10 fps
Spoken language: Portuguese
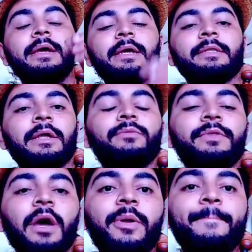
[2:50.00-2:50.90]
Então,
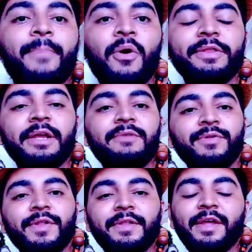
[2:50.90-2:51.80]
não importa quem
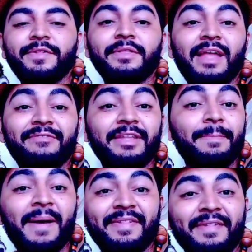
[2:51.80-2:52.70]
você tenha sido na vida
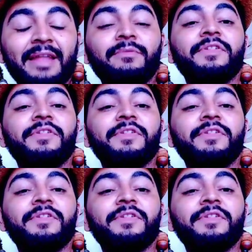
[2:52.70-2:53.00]
passada,